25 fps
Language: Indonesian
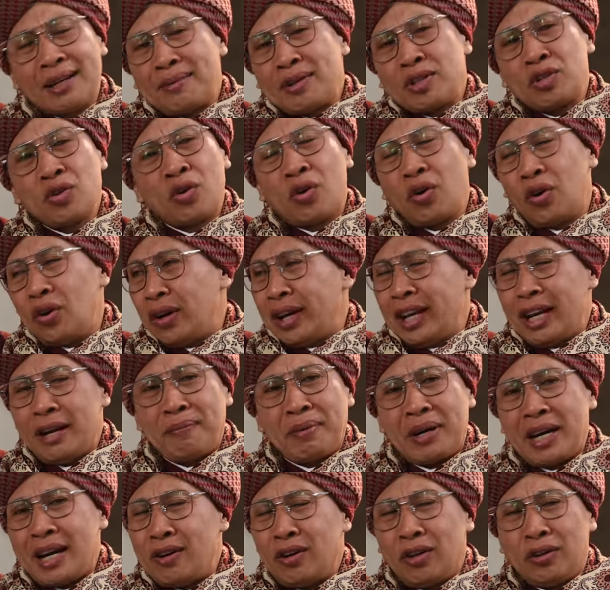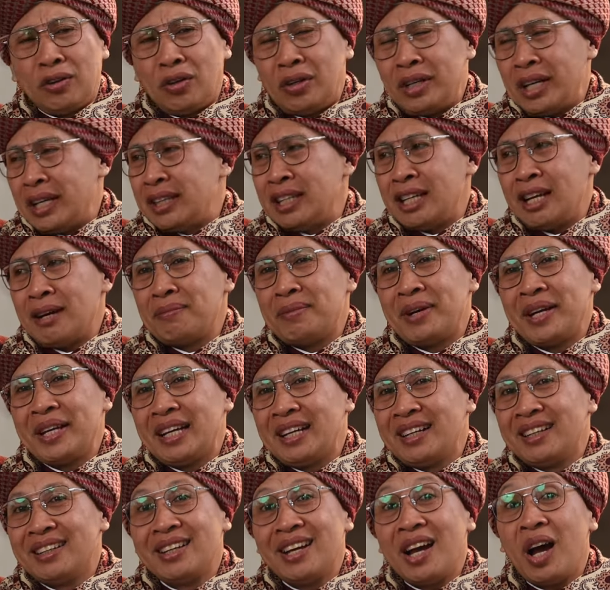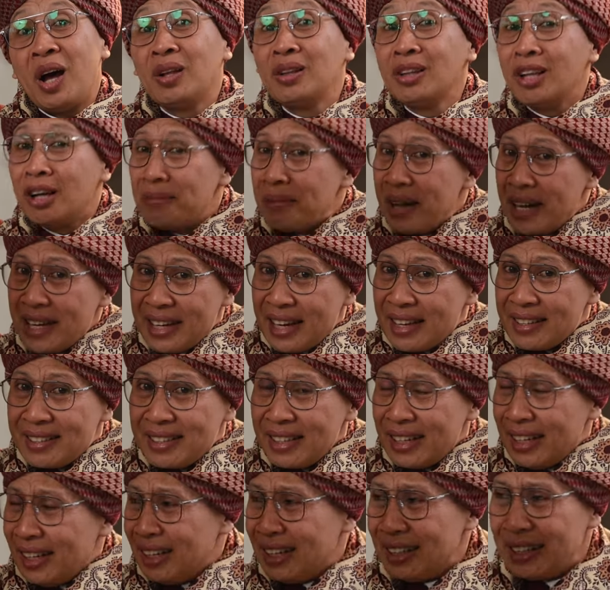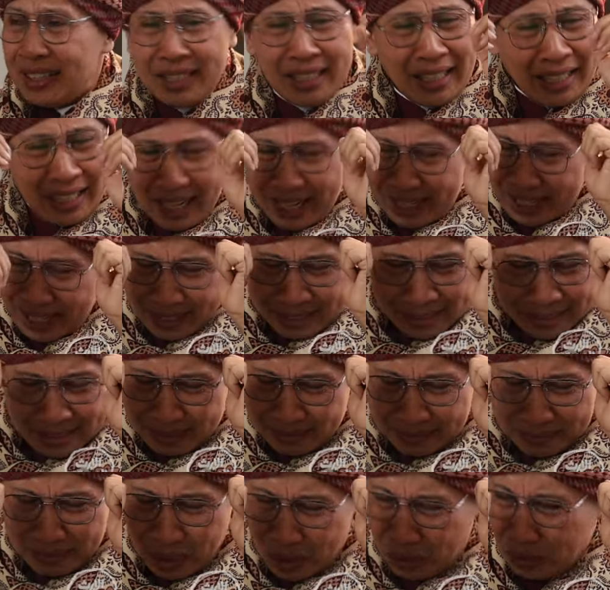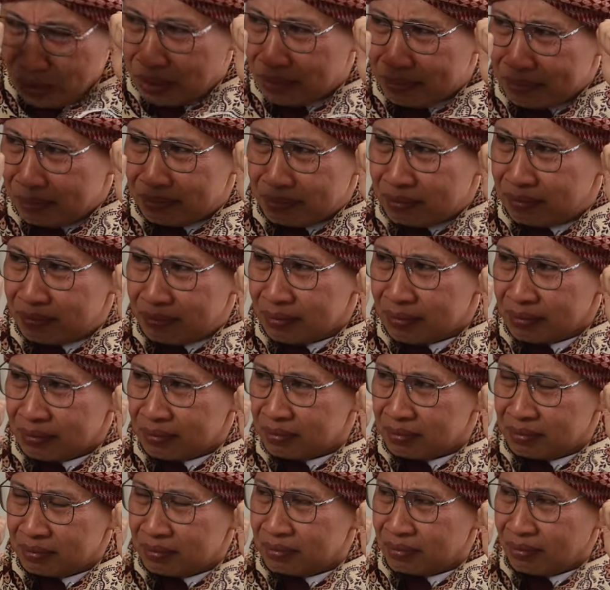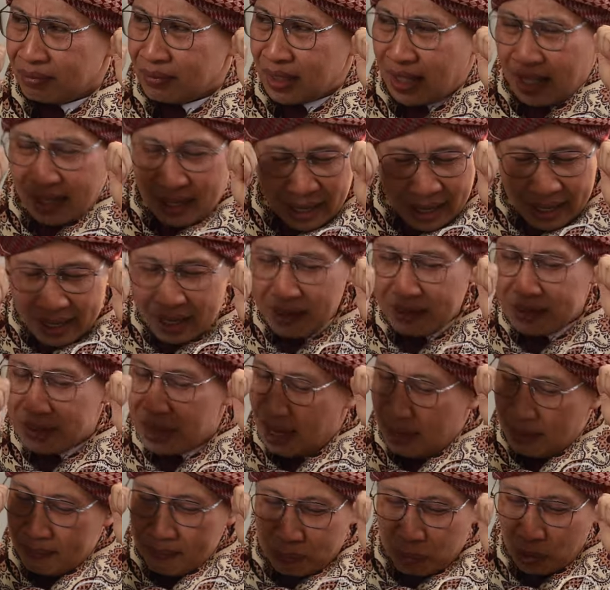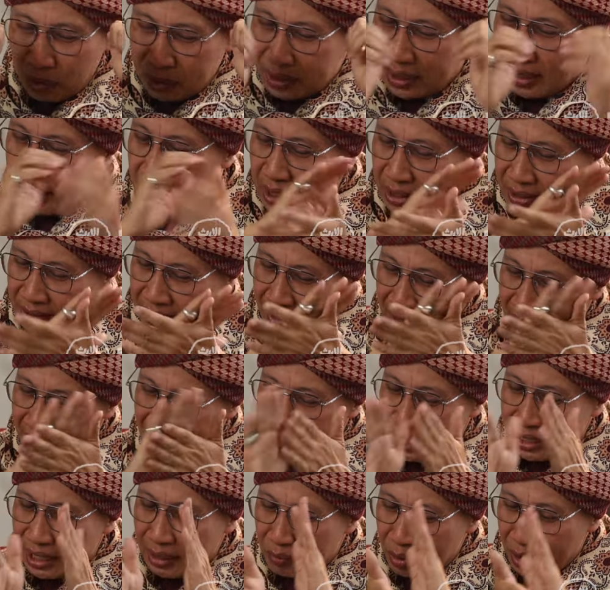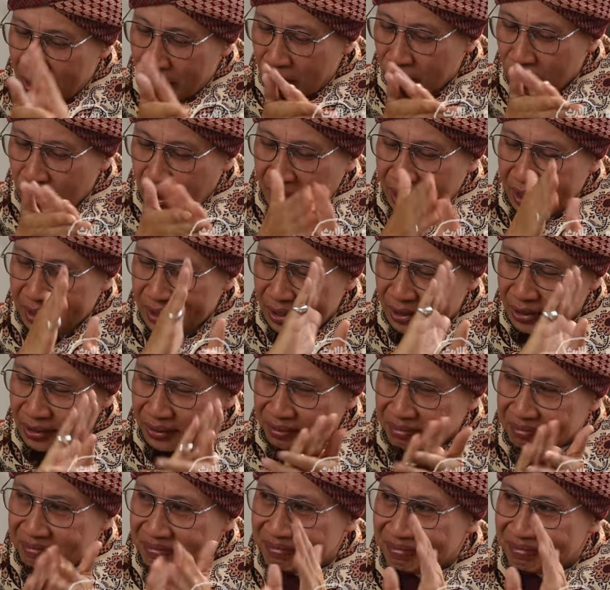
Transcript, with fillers: termasuk golongan yang pernah nontonnya tidak baik, Allah Maha Kasih, tinggal Anda nutup. Anda minta ampun dan selesai, saya tidak boleh nonton lagi itu.